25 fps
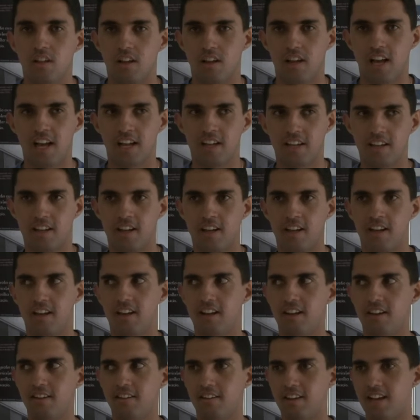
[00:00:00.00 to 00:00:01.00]
A,
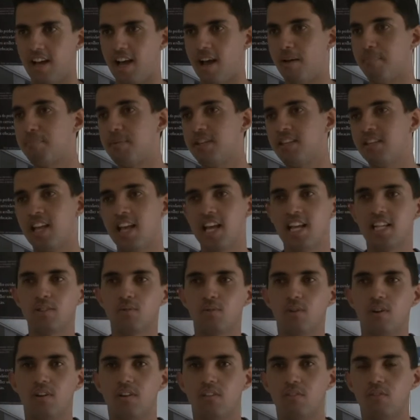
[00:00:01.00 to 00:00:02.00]
a rapidez
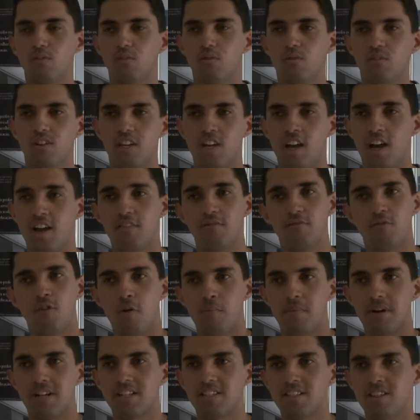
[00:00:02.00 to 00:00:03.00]
com, com que a
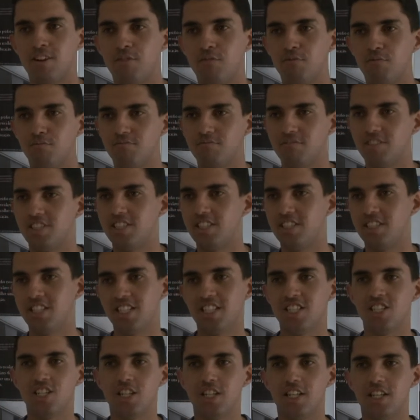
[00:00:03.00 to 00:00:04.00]
informação
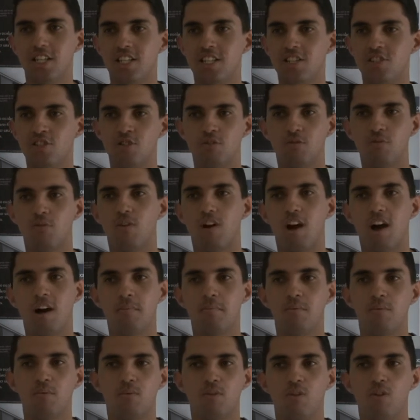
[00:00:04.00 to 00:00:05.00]
se dirige de um lugar
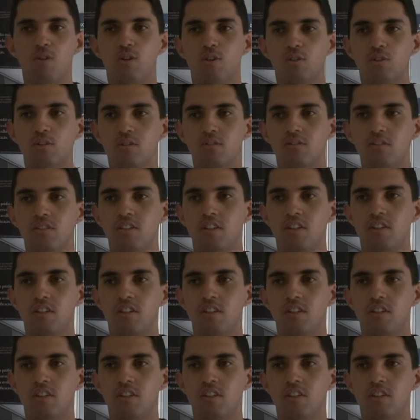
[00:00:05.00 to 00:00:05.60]
para o outro